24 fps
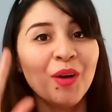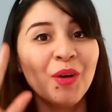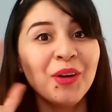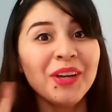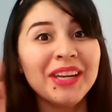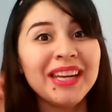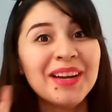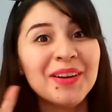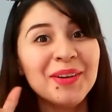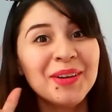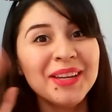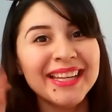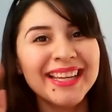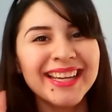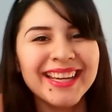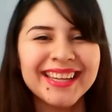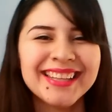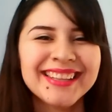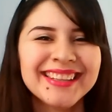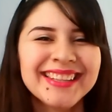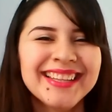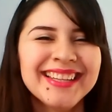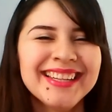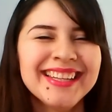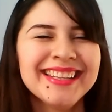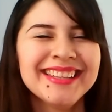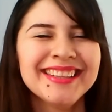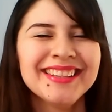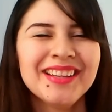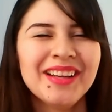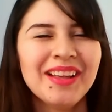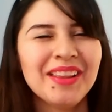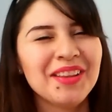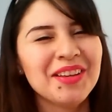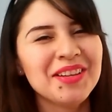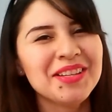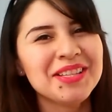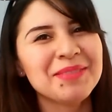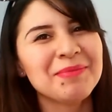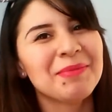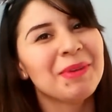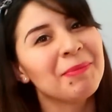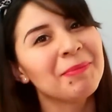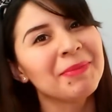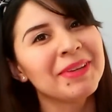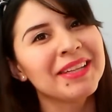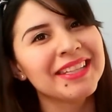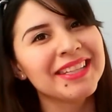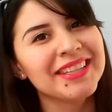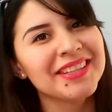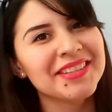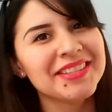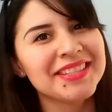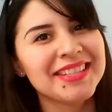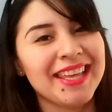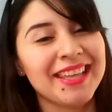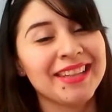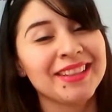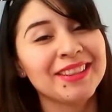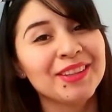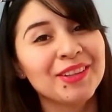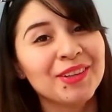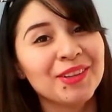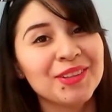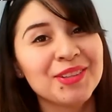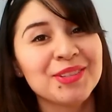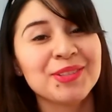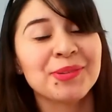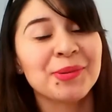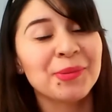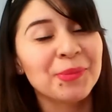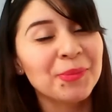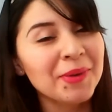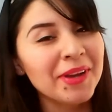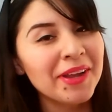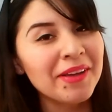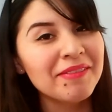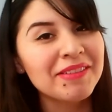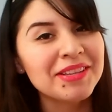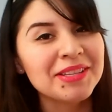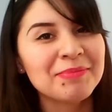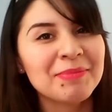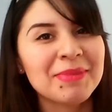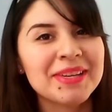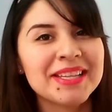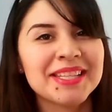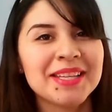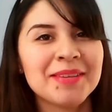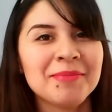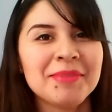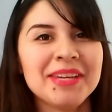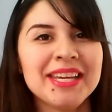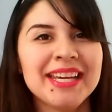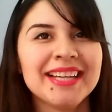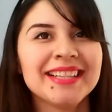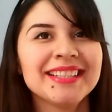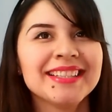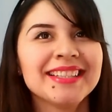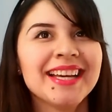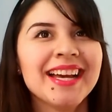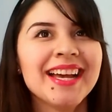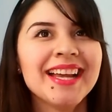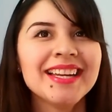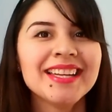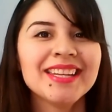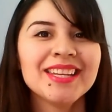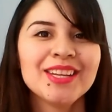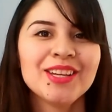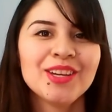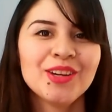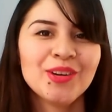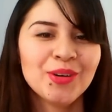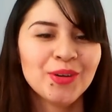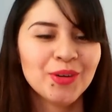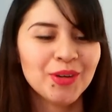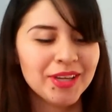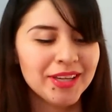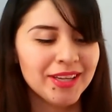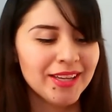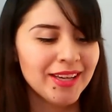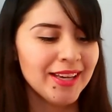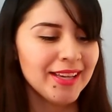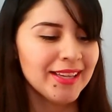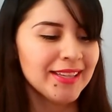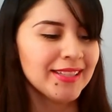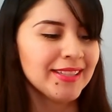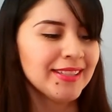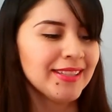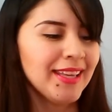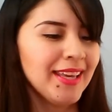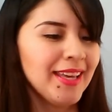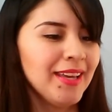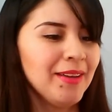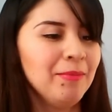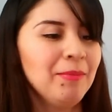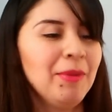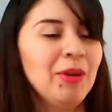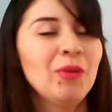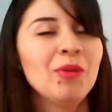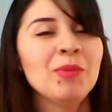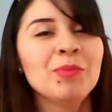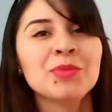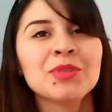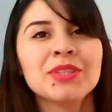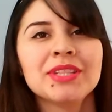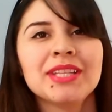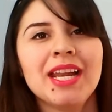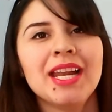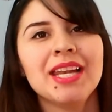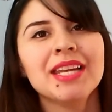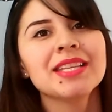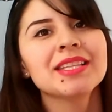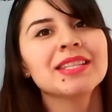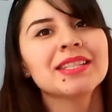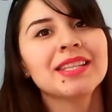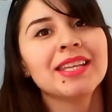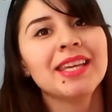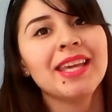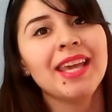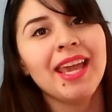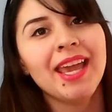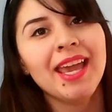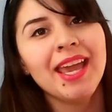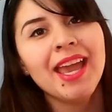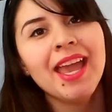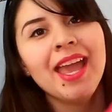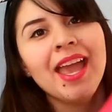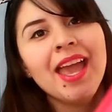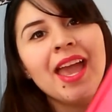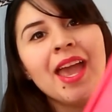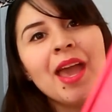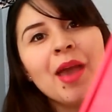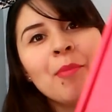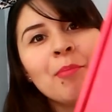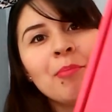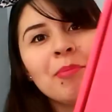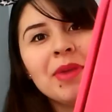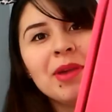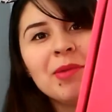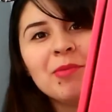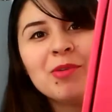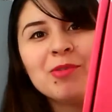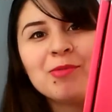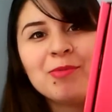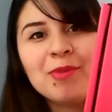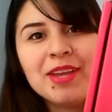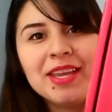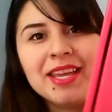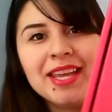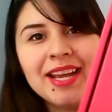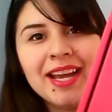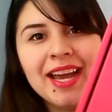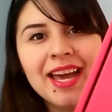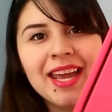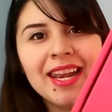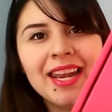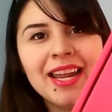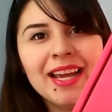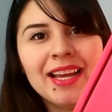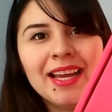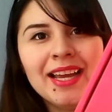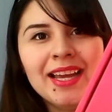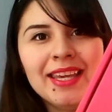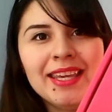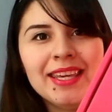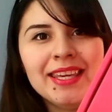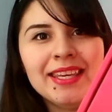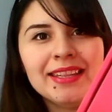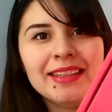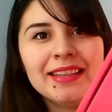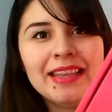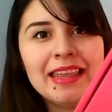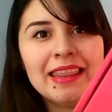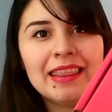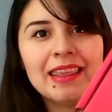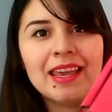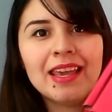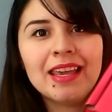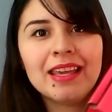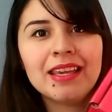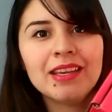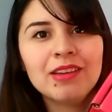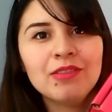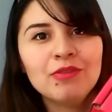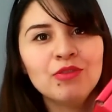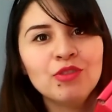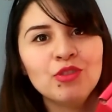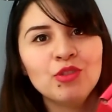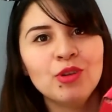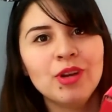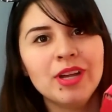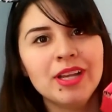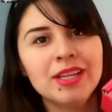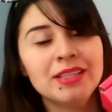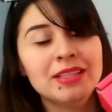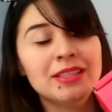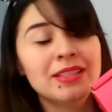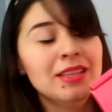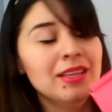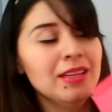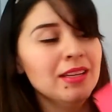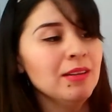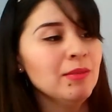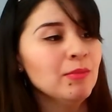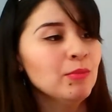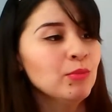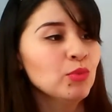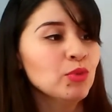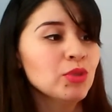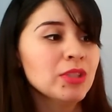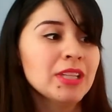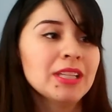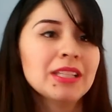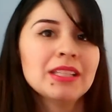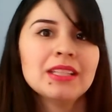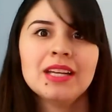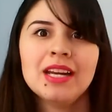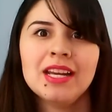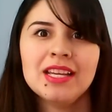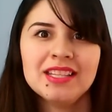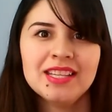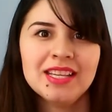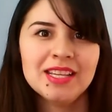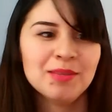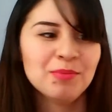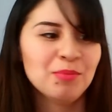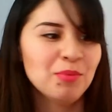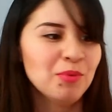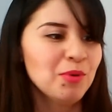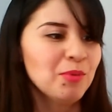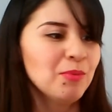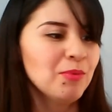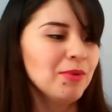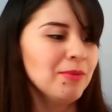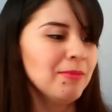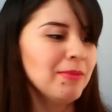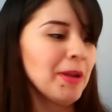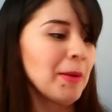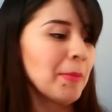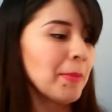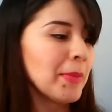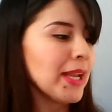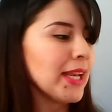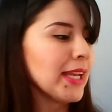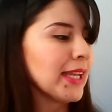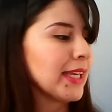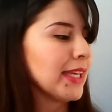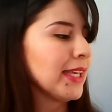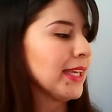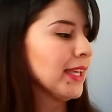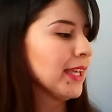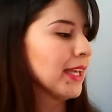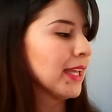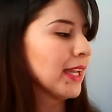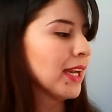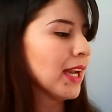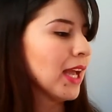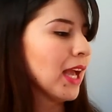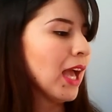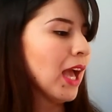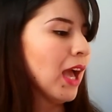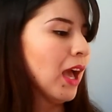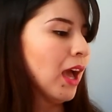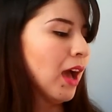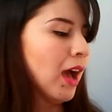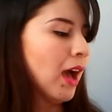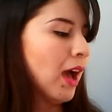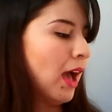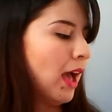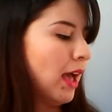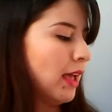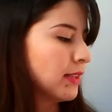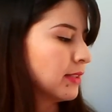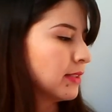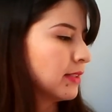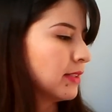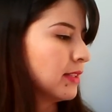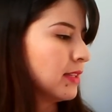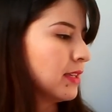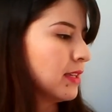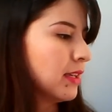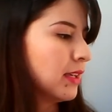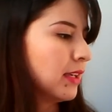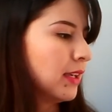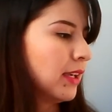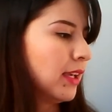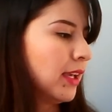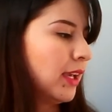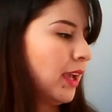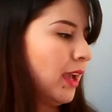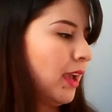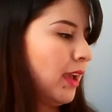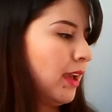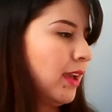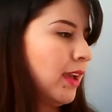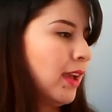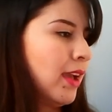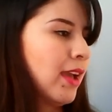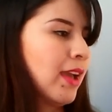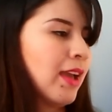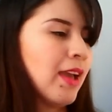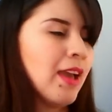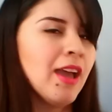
Hola, hola, ¿qué tal a todos? Bienvenidos sean todos una vez más a mi canal y hoy este, vengo a mostrarles que me volvió a llegar la cajita de Influencer. Muchas gracias por volverme a elegir. Así que